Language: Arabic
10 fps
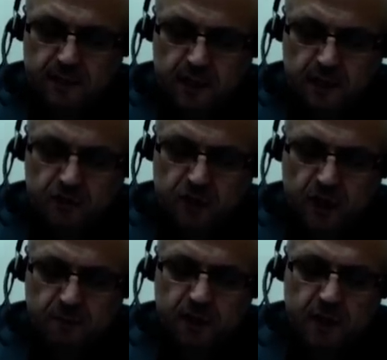لا يزال
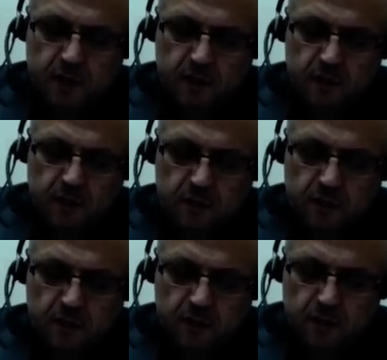شعبها
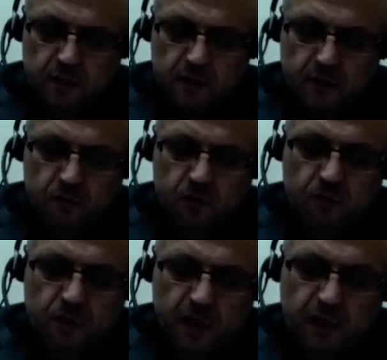
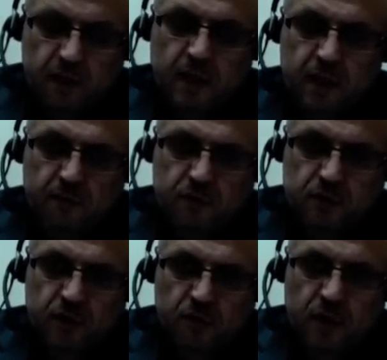هو الوحيد على
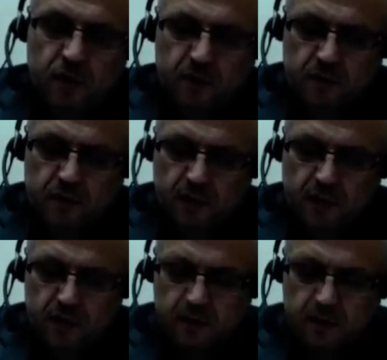وجه الكرة
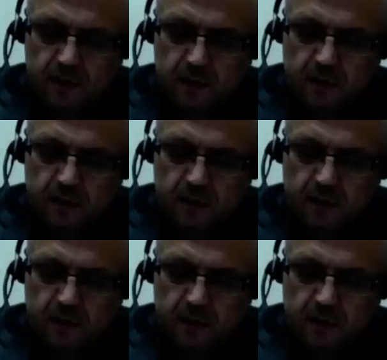الأرضية